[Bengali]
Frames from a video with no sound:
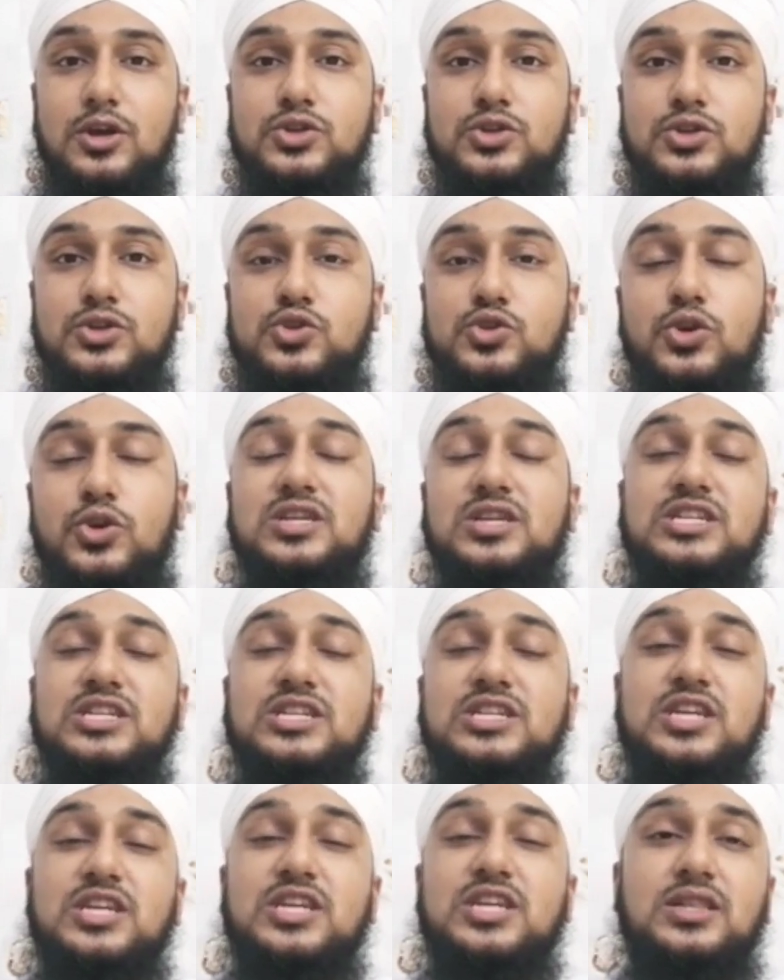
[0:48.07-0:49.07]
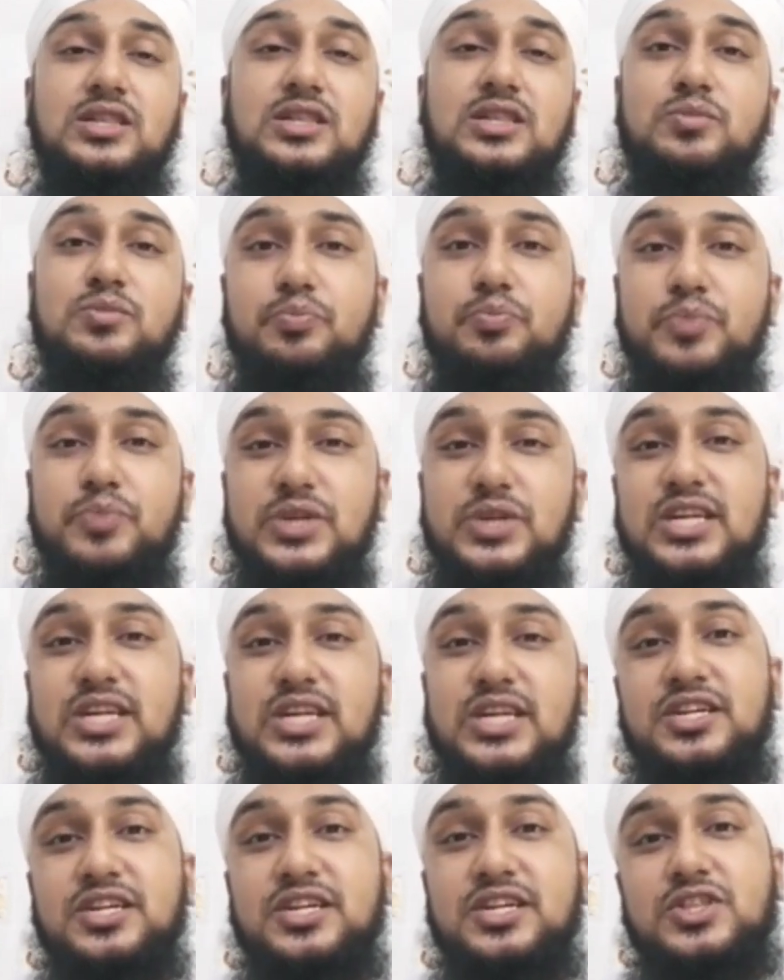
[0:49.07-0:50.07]
সুন্নিয়তের স্বার্থে মুরব্বীদের
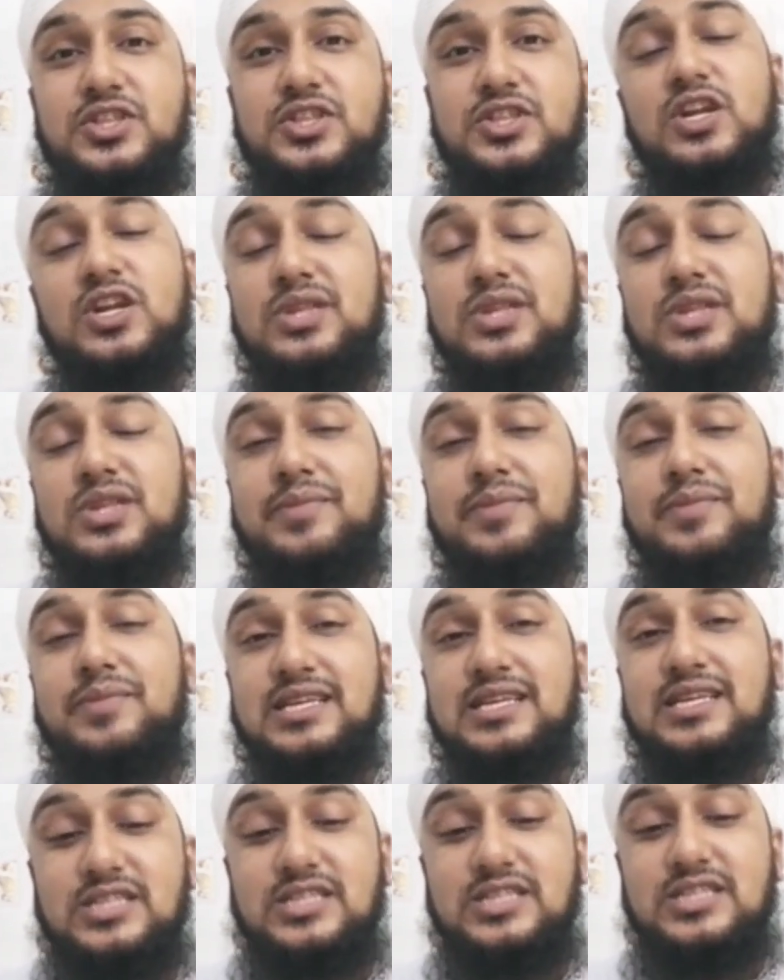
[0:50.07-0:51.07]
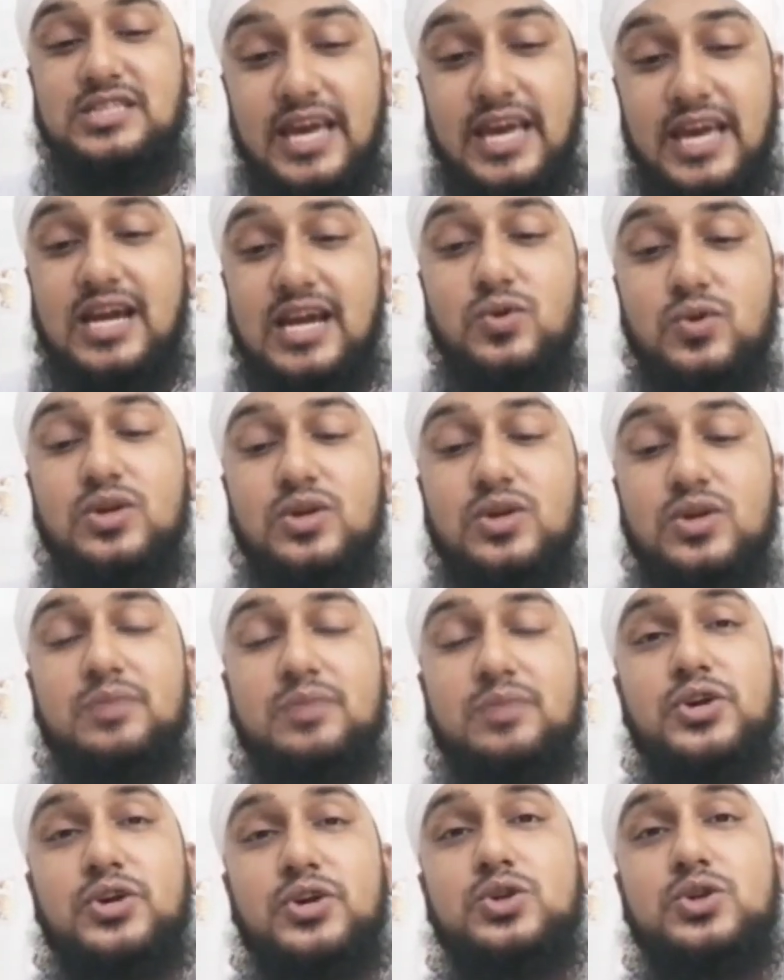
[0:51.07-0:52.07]
নির্দেশনা মোতাবেক যে কাউকে
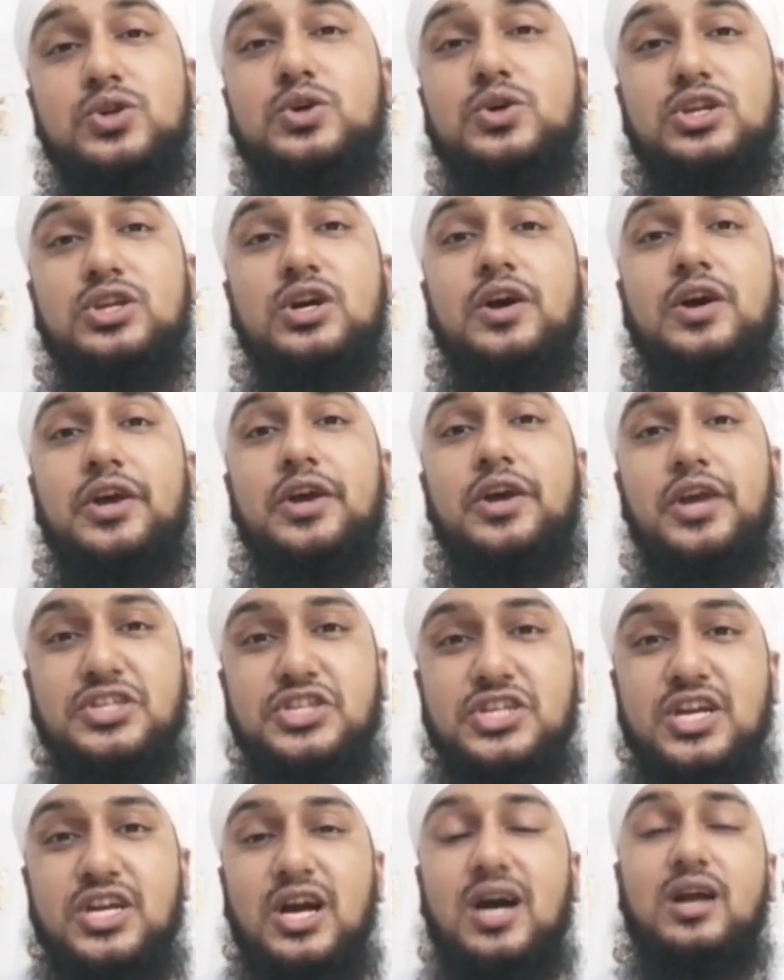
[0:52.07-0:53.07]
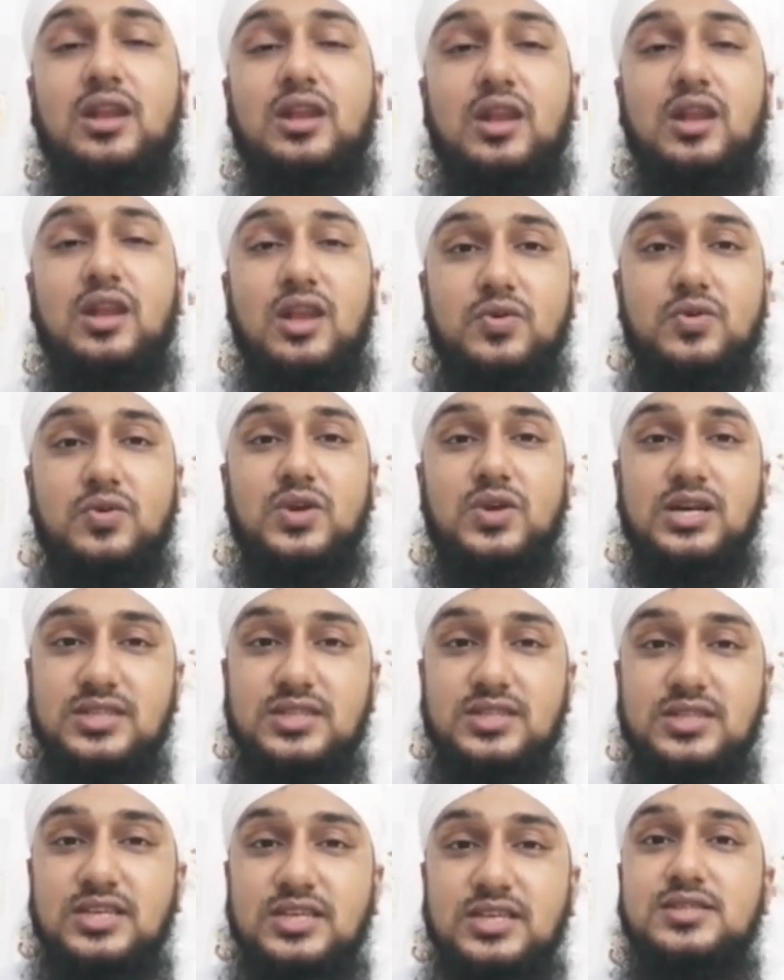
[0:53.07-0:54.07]
বয়কট করতে হয় ইনশা আল্লাহুল
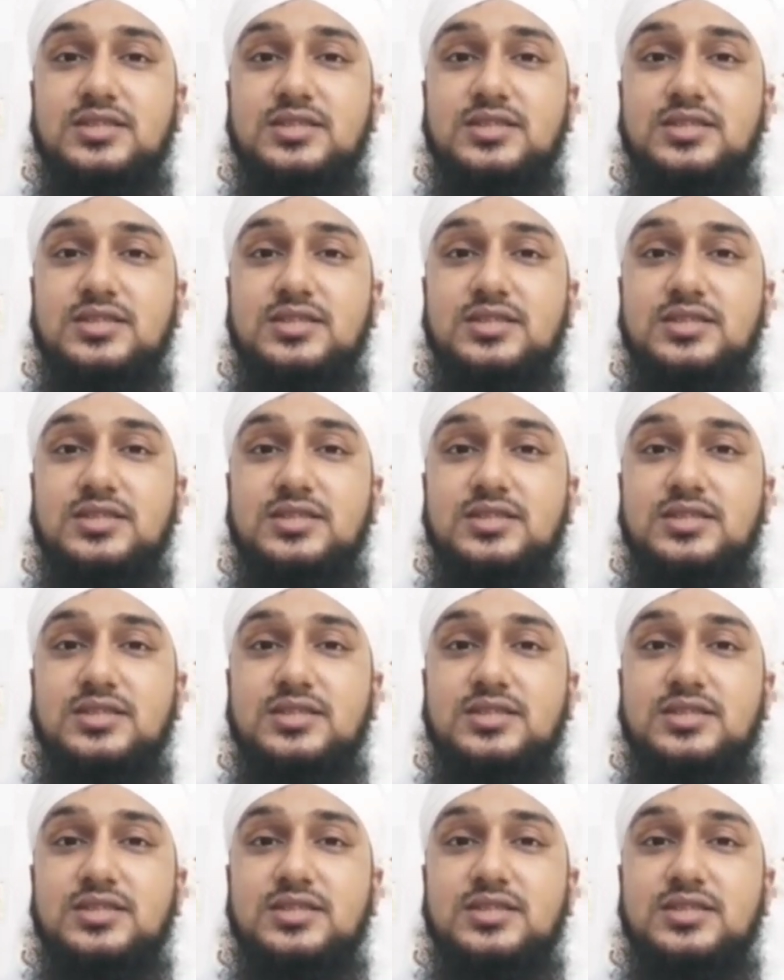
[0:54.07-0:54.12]
আজিজ